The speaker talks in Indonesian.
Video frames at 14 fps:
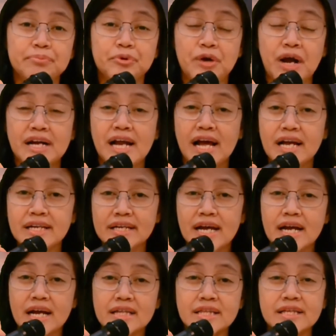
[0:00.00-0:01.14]
bukan
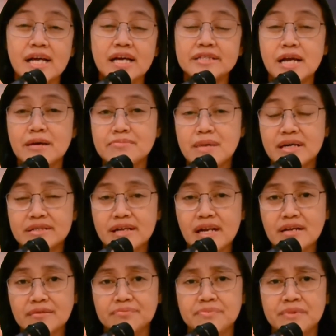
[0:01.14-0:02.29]
hanya
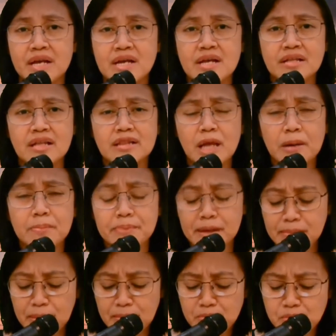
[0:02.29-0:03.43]
ketidaknyamanan,
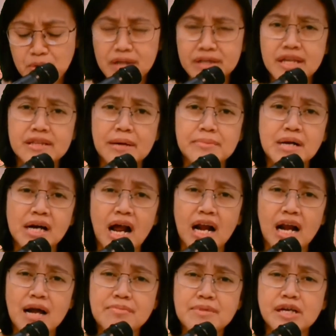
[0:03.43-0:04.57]
tetapi membuat kita
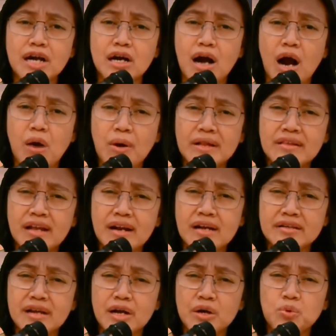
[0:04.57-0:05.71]
mengalami
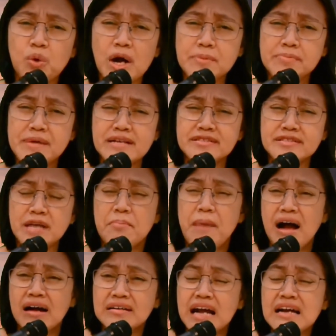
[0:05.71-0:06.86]
kekhawatiran yang luar biasa,
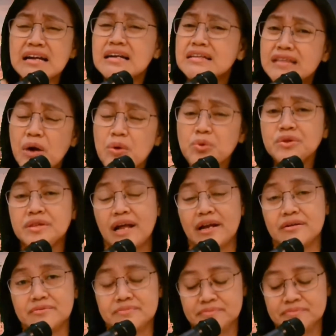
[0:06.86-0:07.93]
bahkan ketakutan.